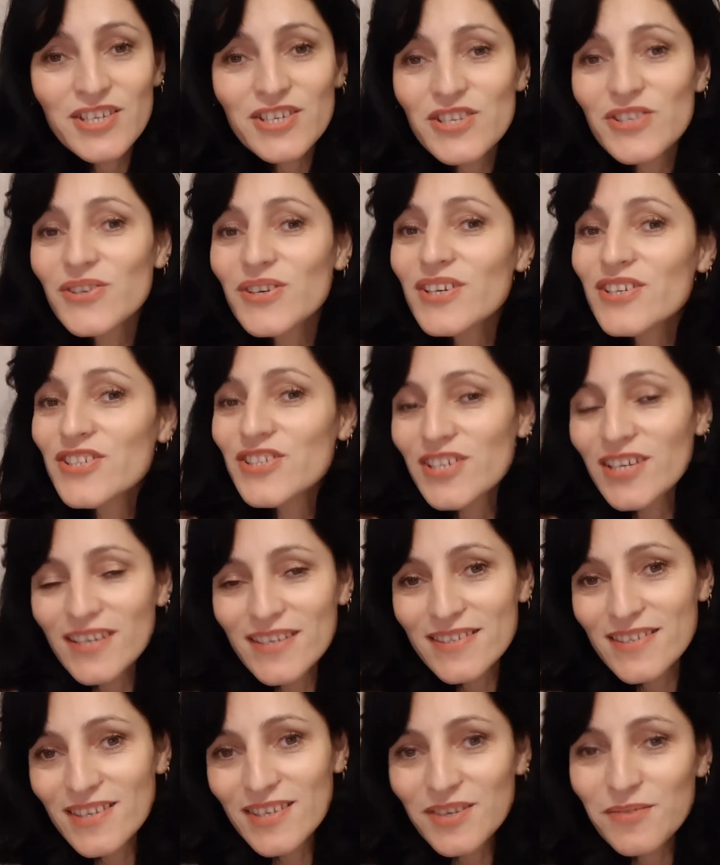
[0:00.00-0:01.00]
Желаю
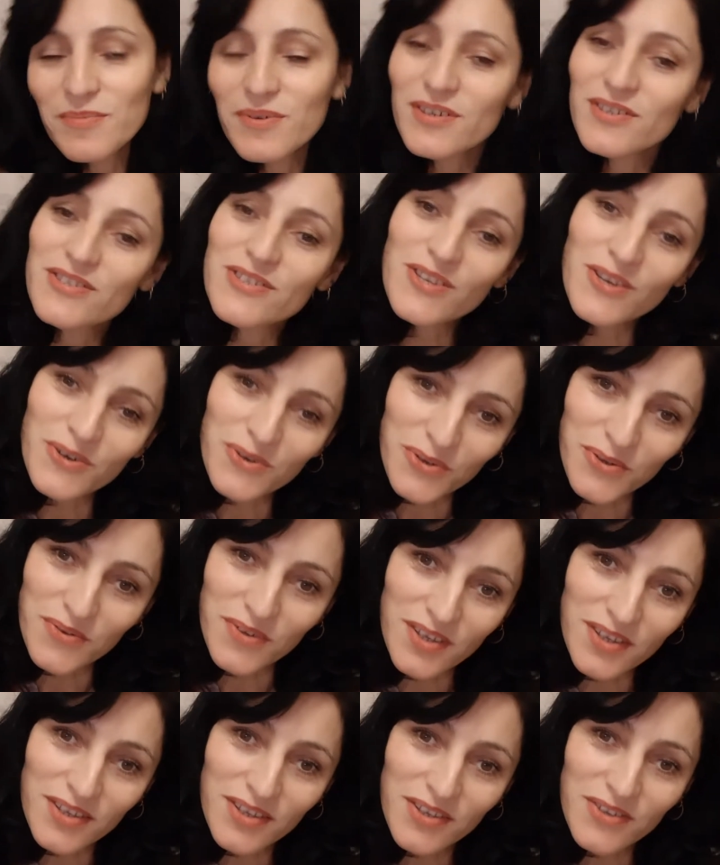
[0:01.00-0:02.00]
счастья тебе,
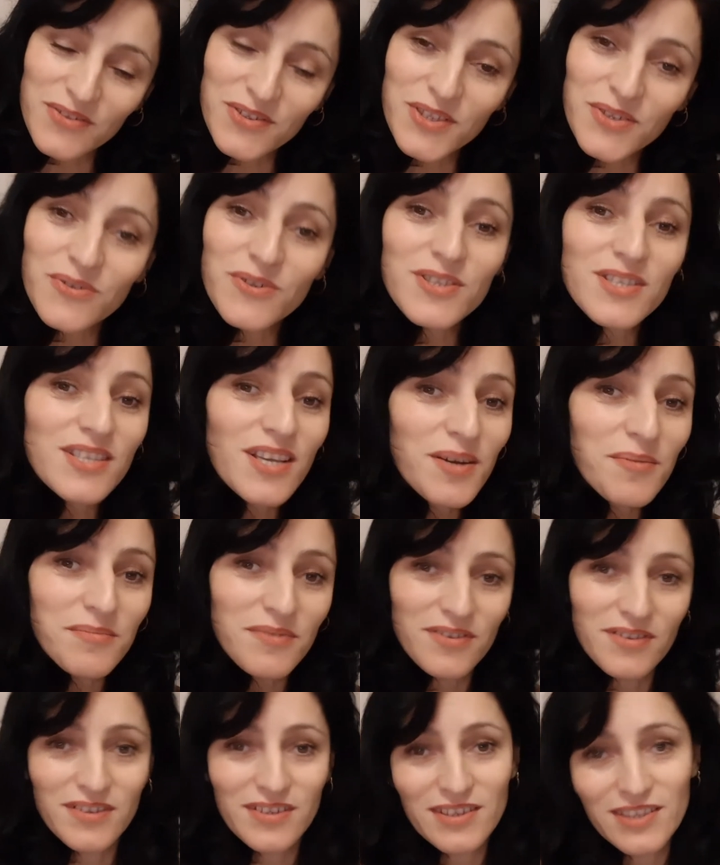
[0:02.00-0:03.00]
здоровья и всего
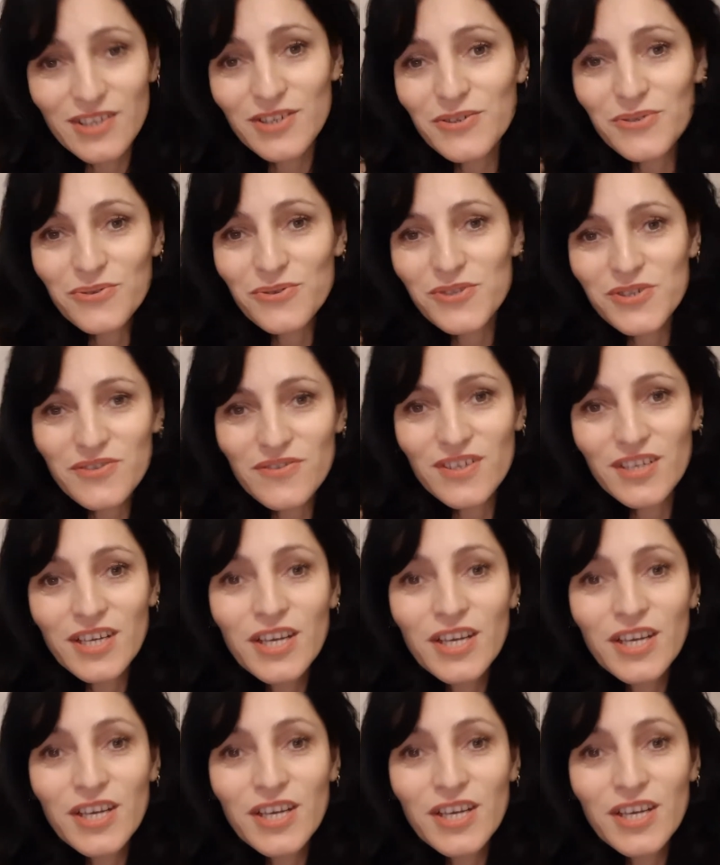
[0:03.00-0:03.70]
самого наилучшего,